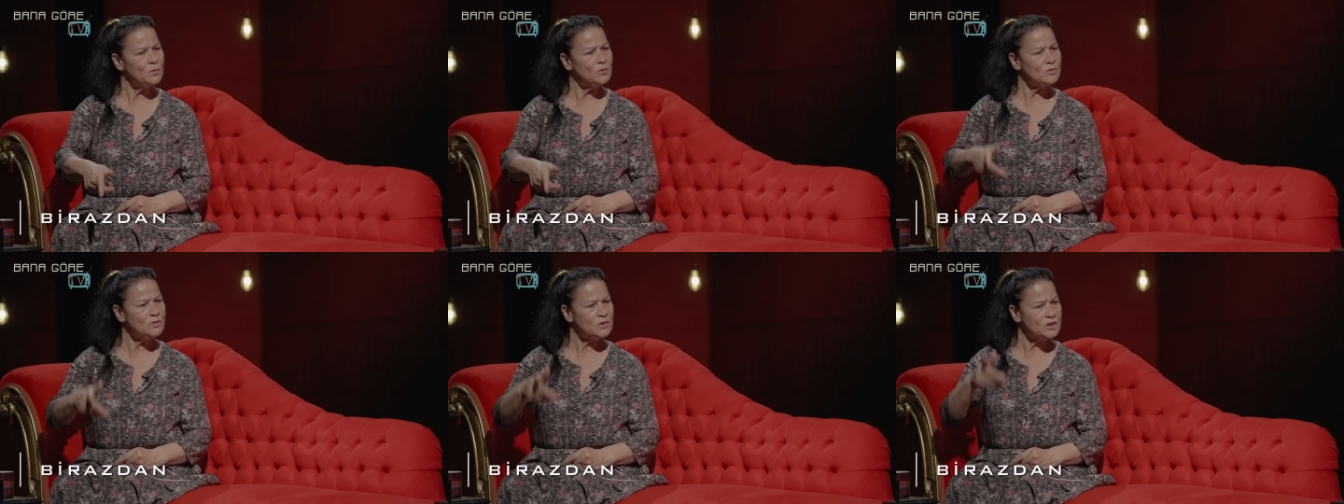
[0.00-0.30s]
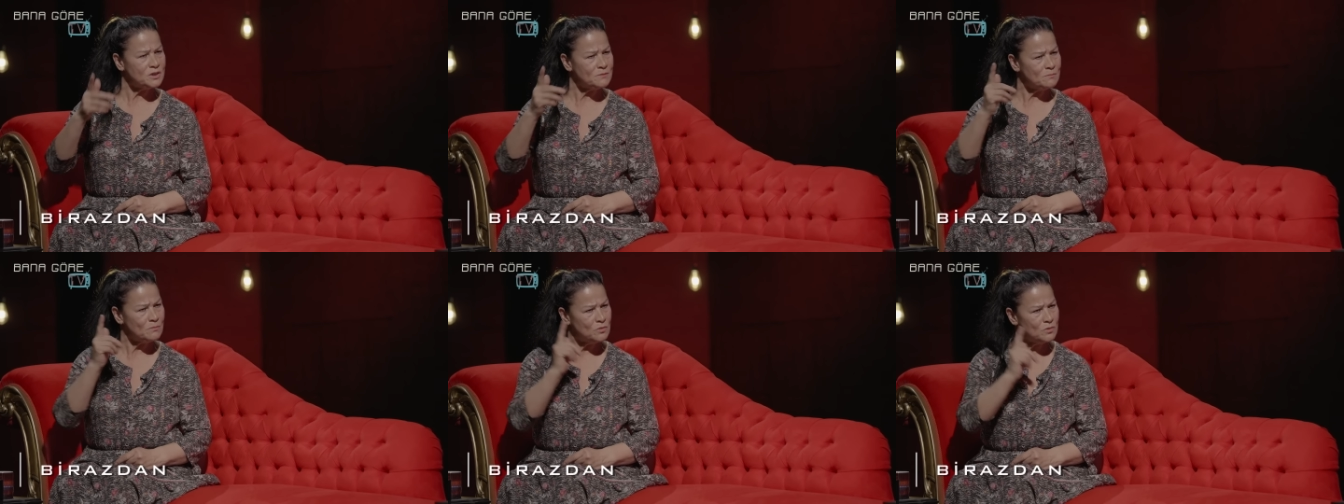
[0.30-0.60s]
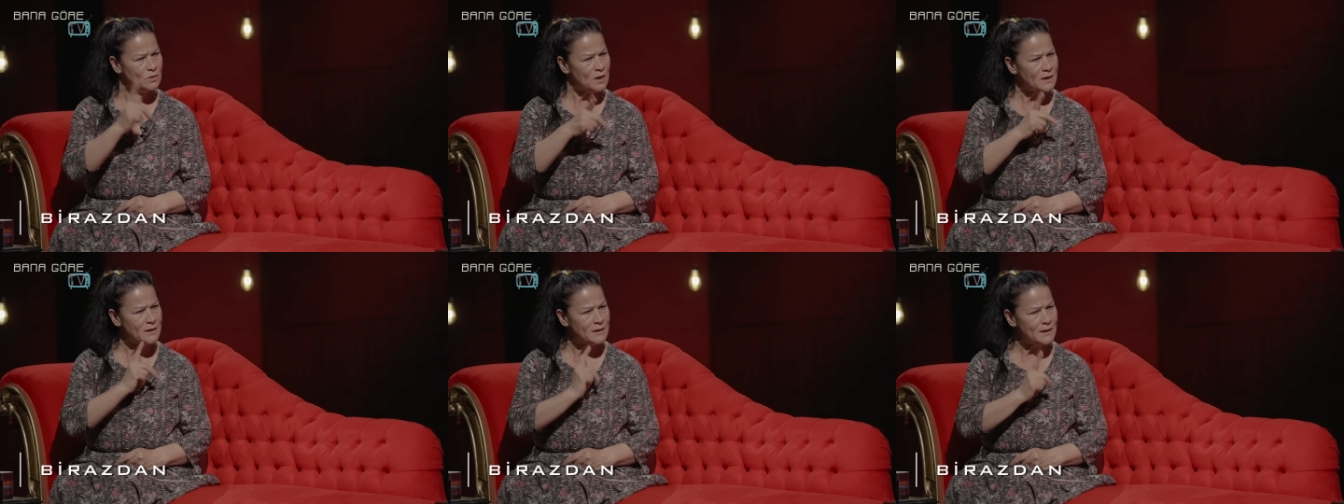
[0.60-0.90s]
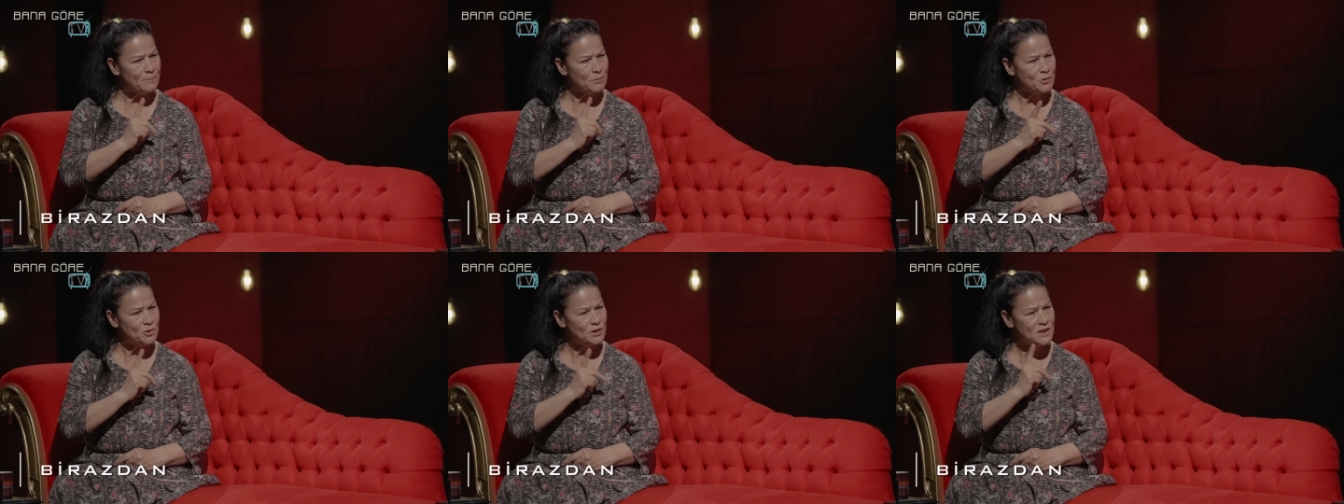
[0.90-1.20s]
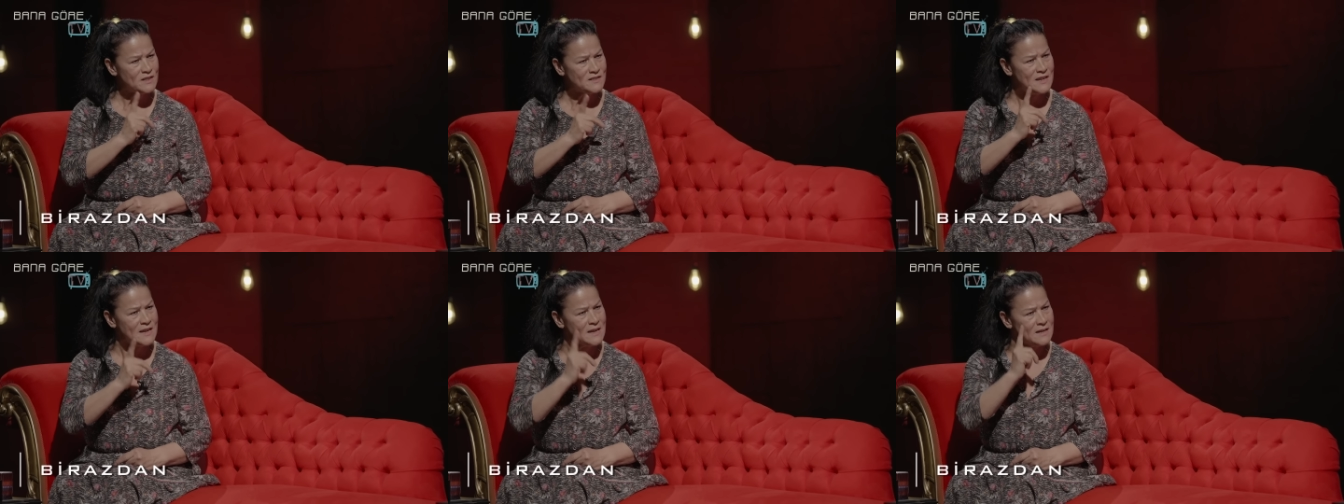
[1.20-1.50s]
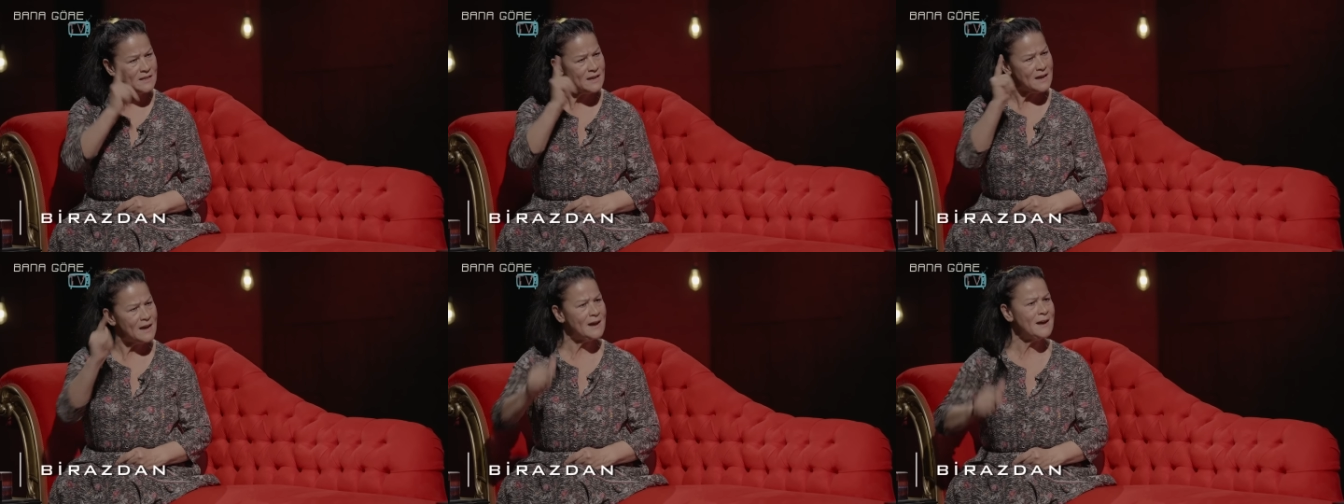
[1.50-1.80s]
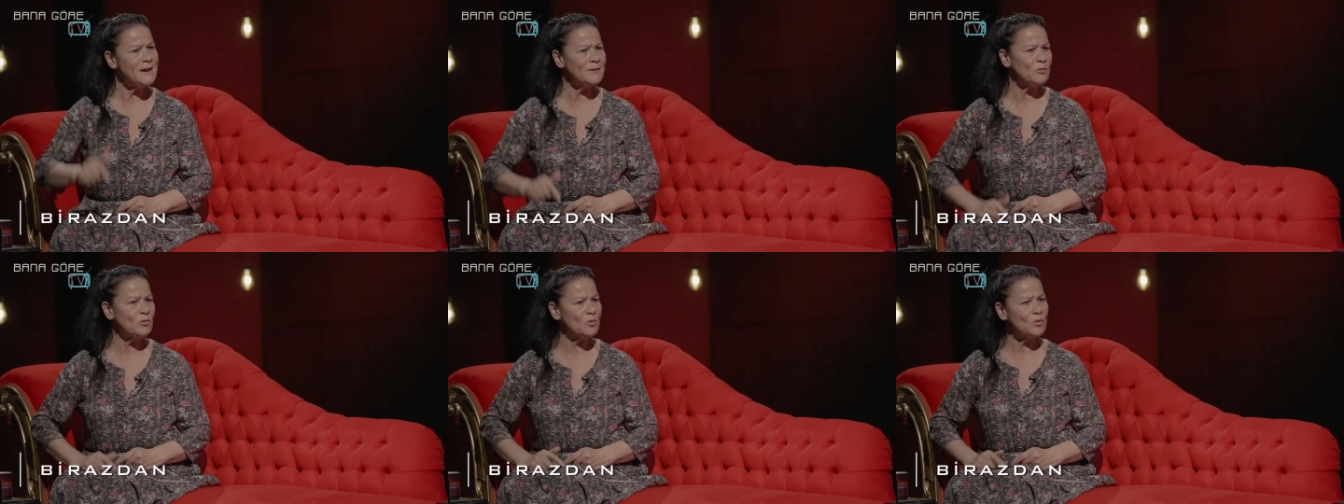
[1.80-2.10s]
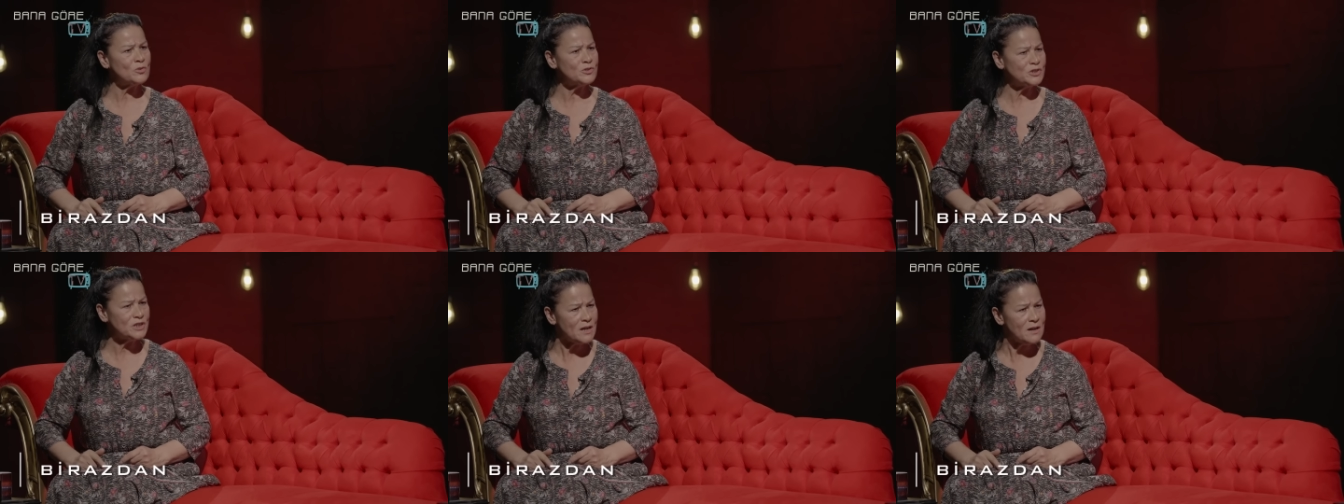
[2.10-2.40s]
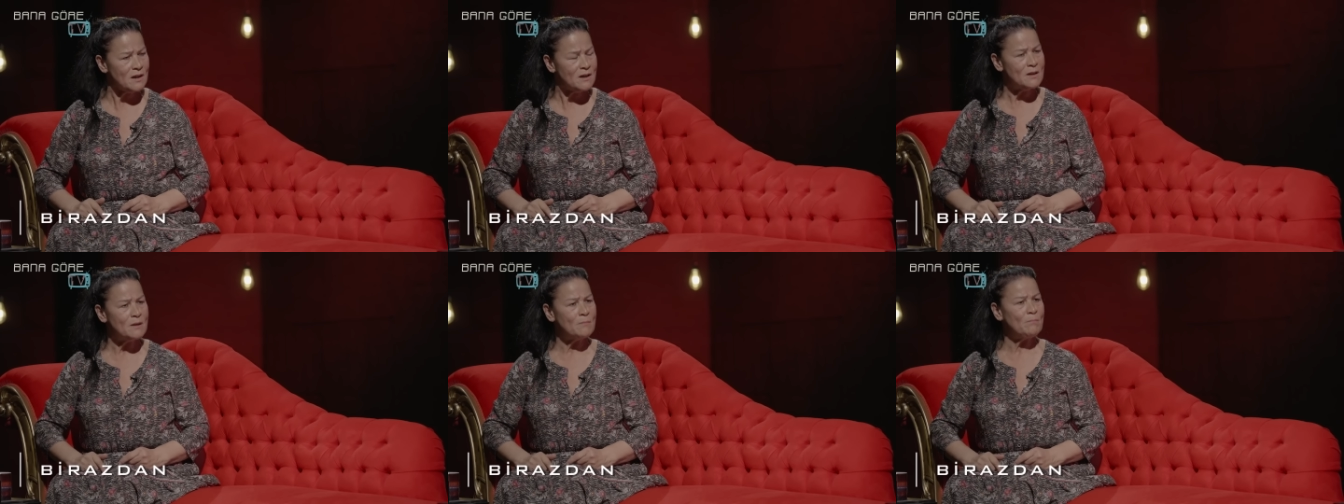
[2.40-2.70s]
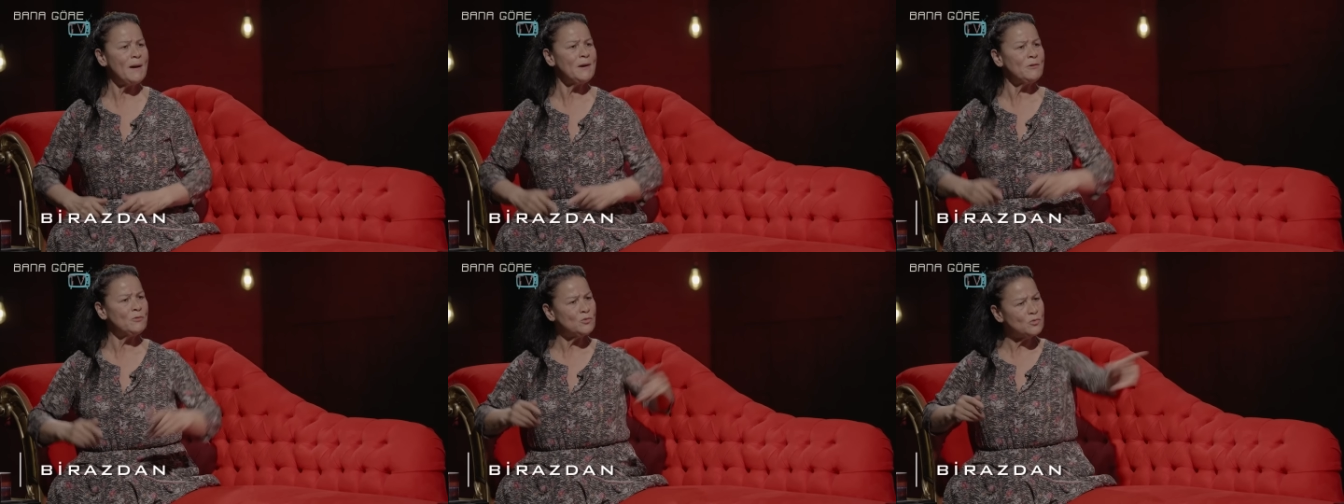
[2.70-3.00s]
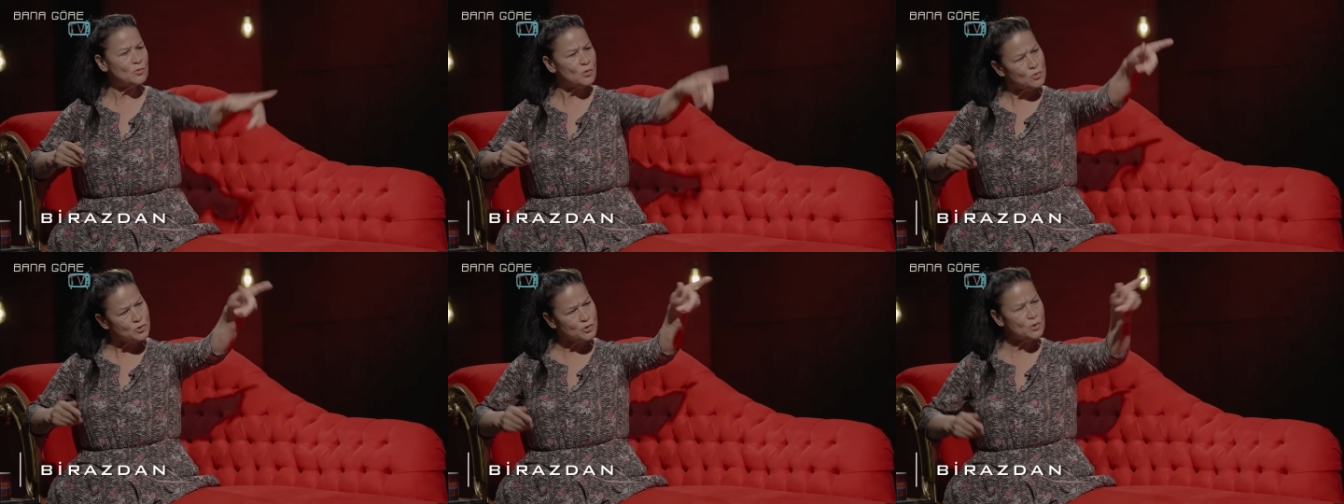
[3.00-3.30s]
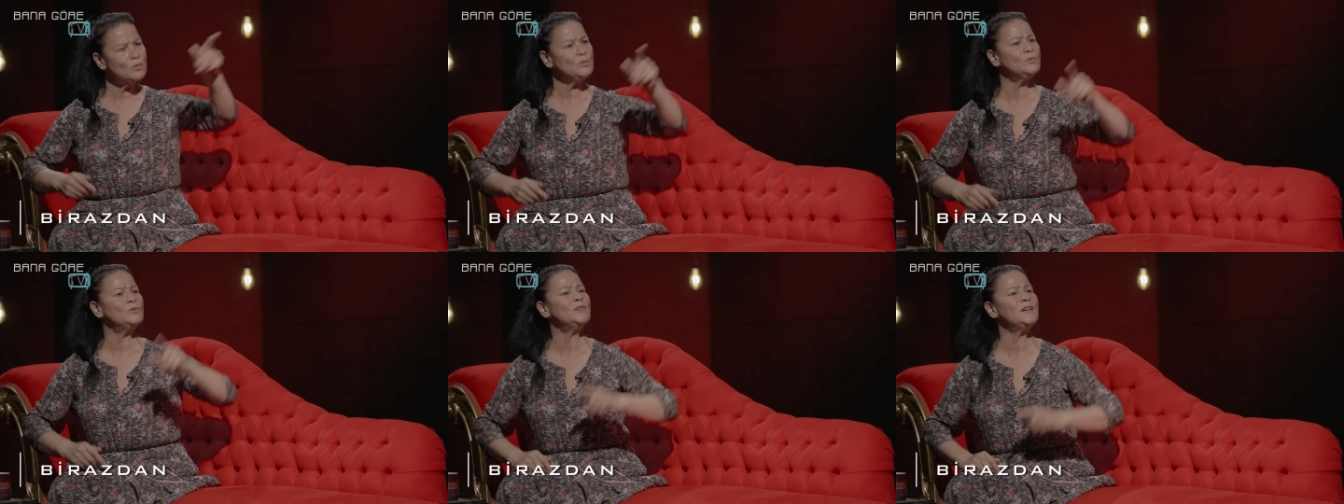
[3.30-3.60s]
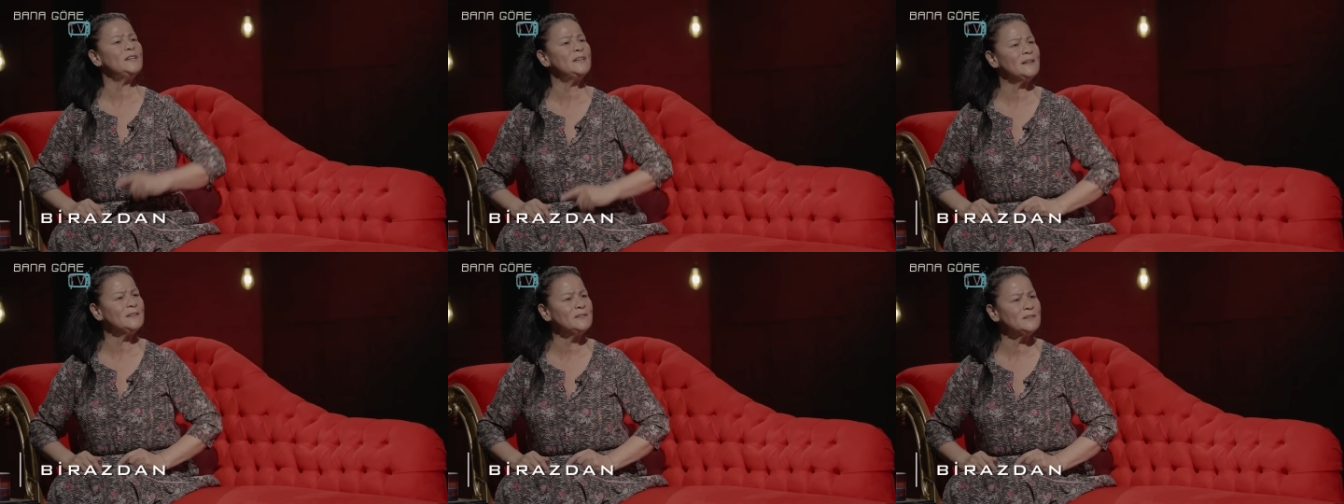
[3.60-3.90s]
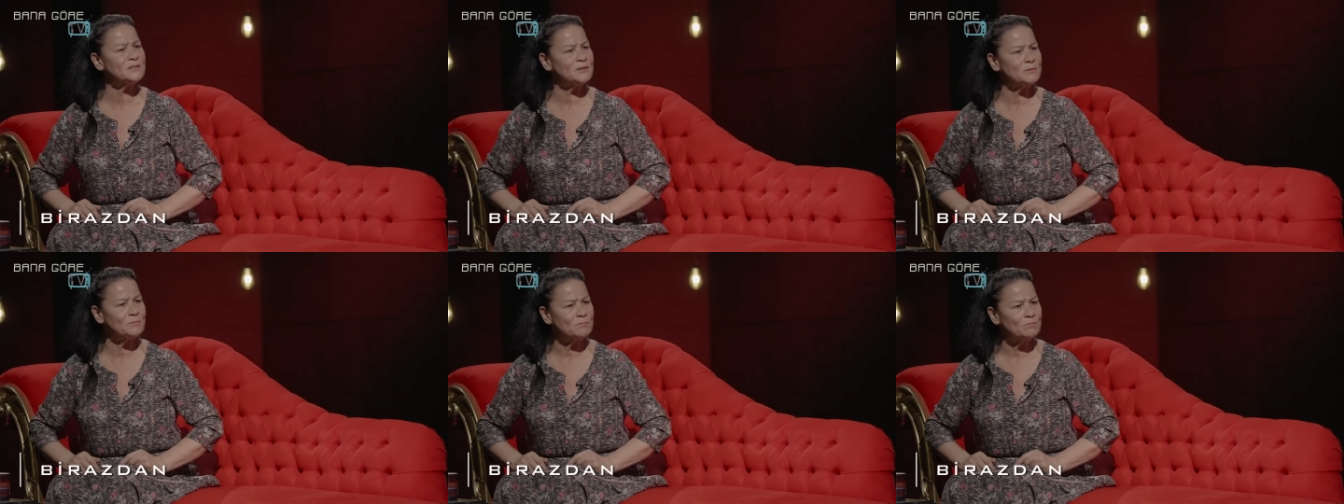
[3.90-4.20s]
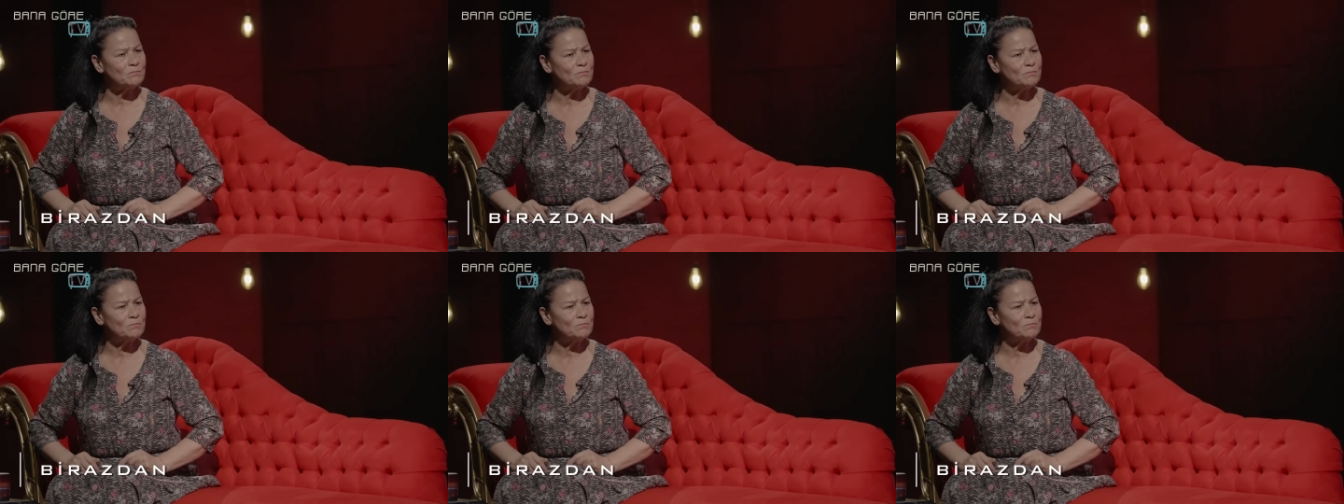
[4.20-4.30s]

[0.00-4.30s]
bunun için bunları yapıyor deseydi eğer o hoca ben onun hoca olduğunu inanırdım.